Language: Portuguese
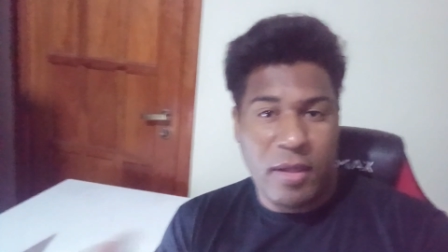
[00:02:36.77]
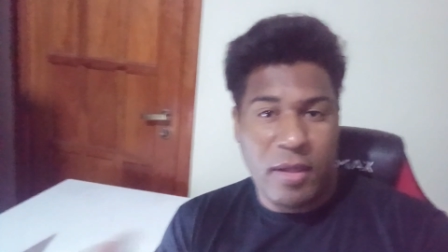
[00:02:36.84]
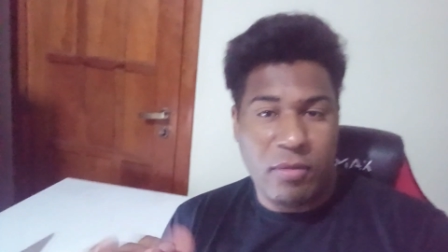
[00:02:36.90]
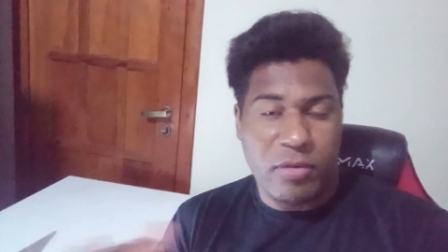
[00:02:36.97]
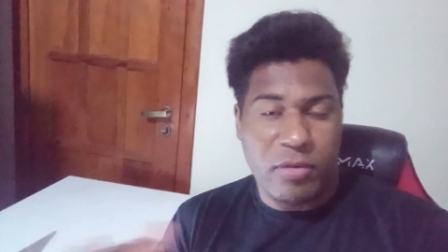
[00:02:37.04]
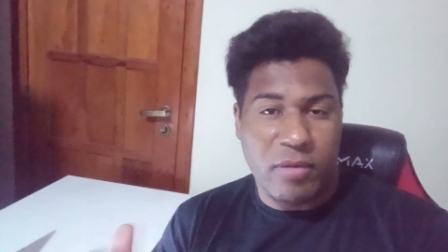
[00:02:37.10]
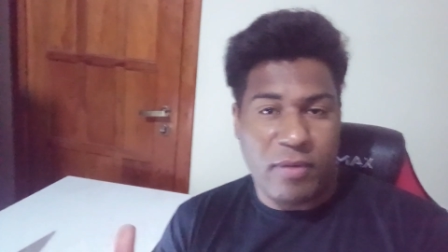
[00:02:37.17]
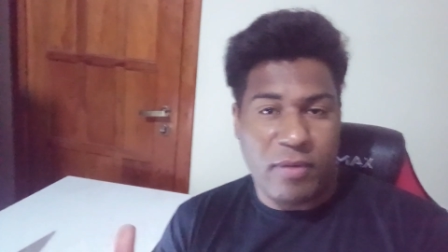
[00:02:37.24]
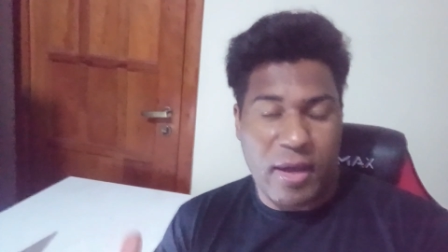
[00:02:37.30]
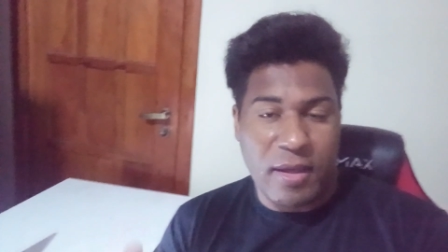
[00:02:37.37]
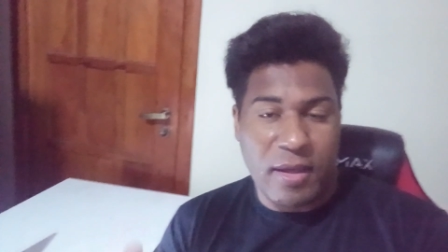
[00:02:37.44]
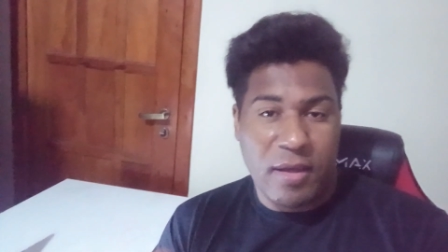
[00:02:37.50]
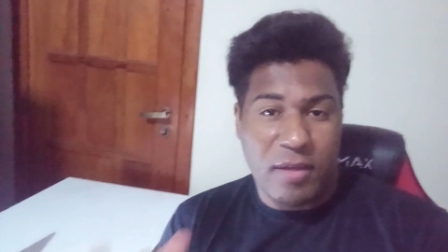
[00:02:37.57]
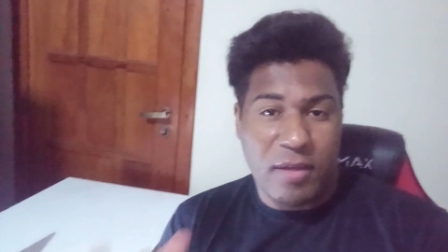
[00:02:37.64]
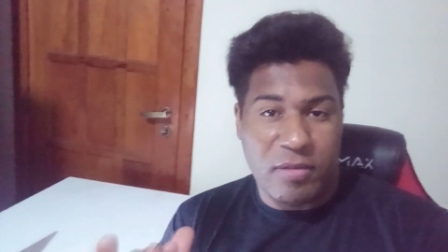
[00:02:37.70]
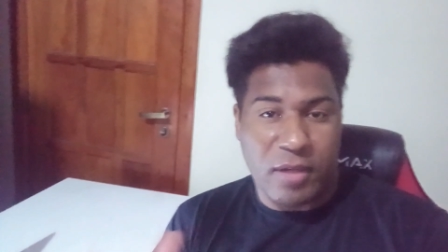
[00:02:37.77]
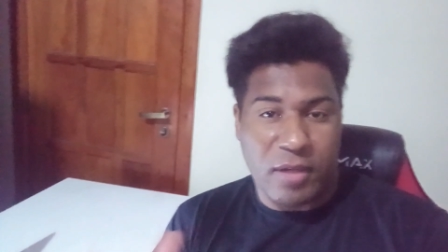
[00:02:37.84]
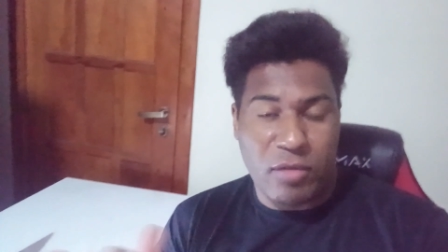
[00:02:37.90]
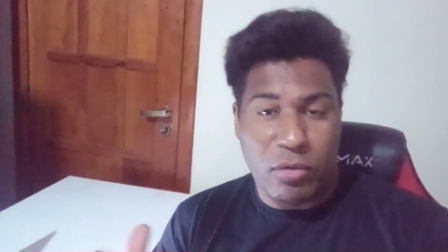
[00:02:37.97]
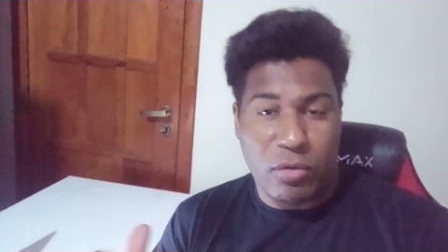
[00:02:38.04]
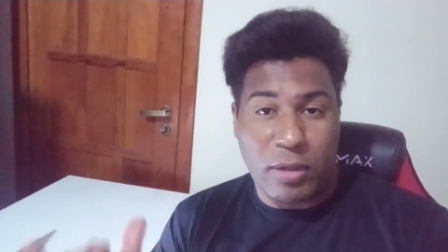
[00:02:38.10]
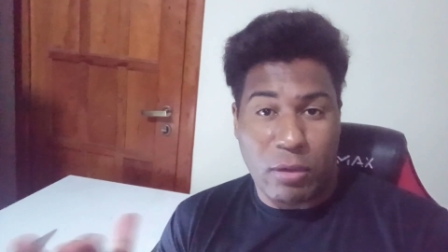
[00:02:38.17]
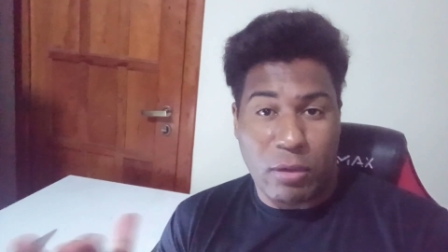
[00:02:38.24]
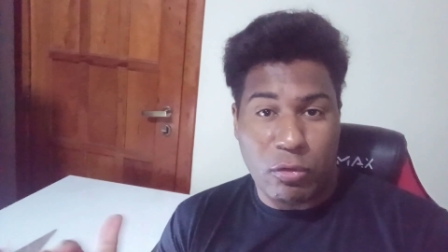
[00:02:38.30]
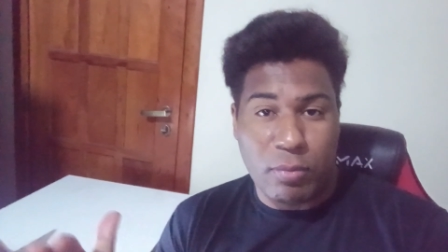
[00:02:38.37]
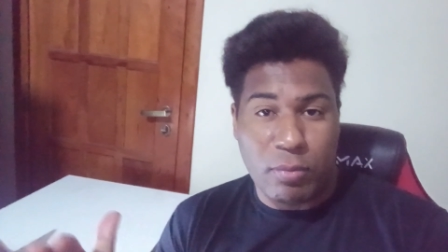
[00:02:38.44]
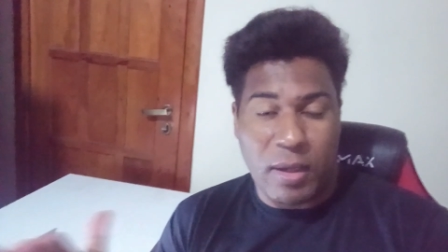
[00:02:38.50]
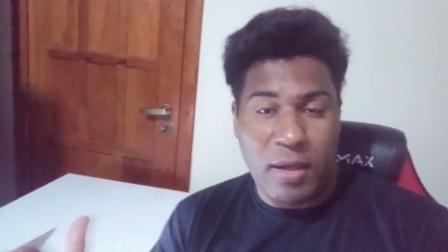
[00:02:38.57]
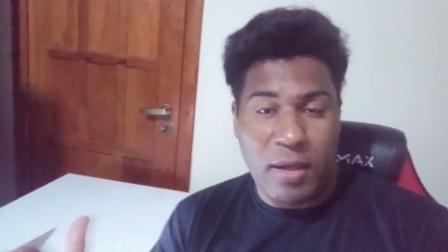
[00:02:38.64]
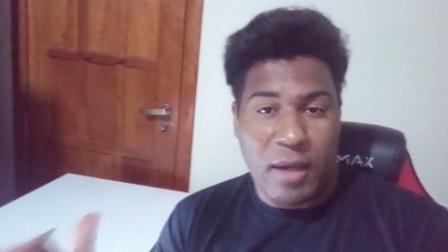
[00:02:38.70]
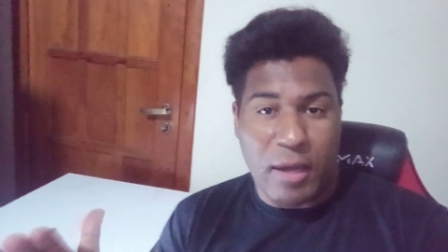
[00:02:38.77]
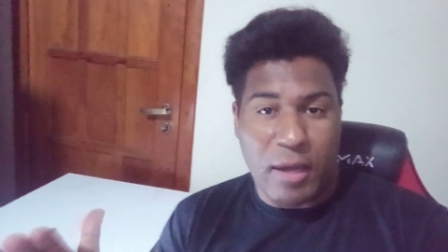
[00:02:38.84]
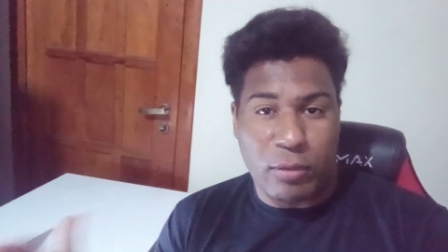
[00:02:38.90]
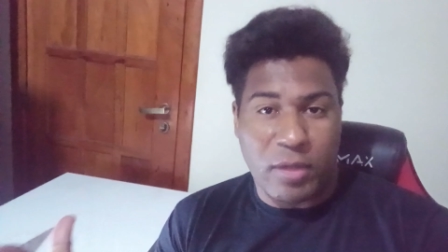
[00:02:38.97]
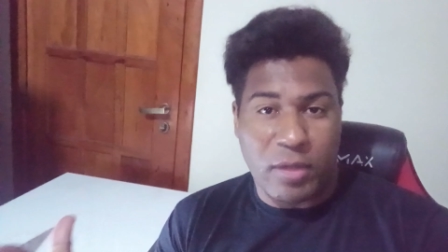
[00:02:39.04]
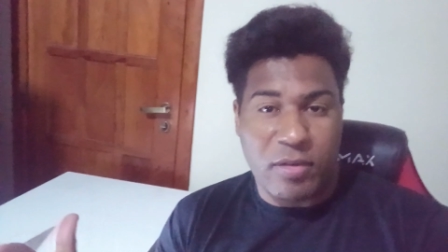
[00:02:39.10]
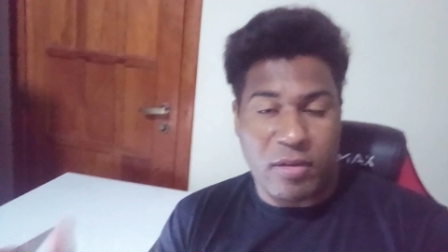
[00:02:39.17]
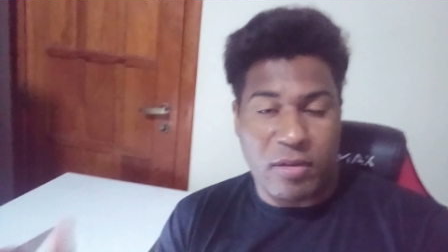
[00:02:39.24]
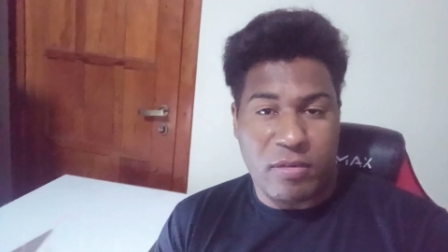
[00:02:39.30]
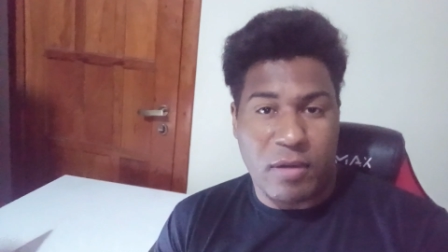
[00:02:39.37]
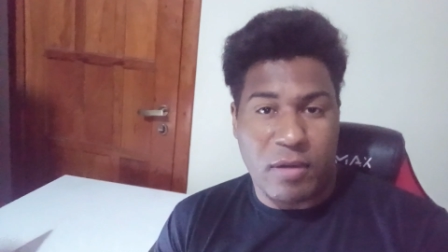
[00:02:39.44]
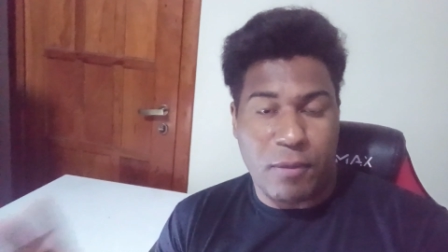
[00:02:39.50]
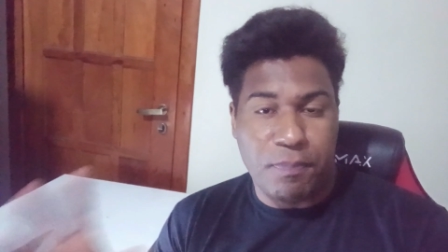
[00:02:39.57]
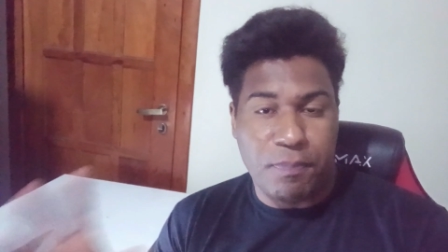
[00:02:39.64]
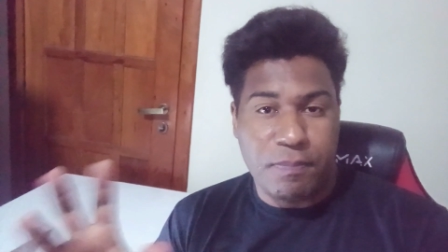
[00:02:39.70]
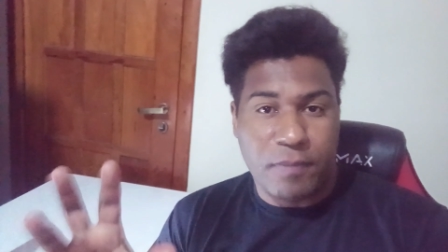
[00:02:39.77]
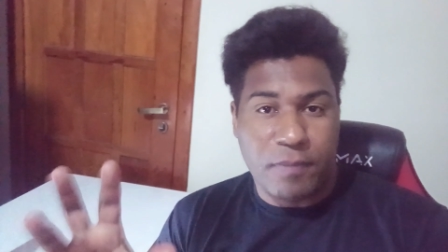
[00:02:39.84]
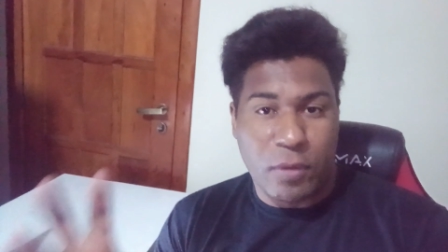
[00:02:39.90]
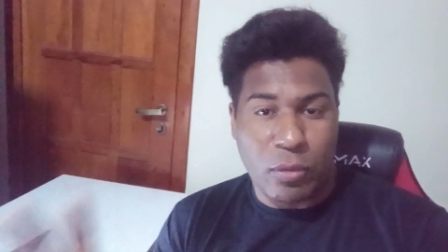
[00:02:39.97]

e você vai e seleciona a última atualização